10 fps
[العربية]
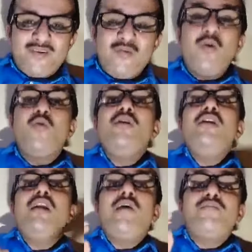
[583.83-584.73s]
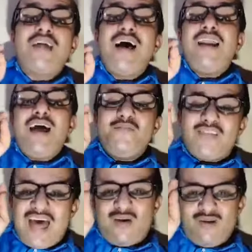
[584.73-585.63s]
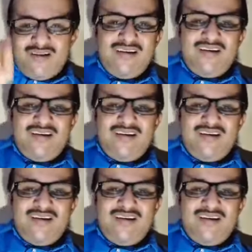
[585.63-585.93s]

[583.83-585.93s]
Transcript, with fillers: ولكل الأبطال أمثاله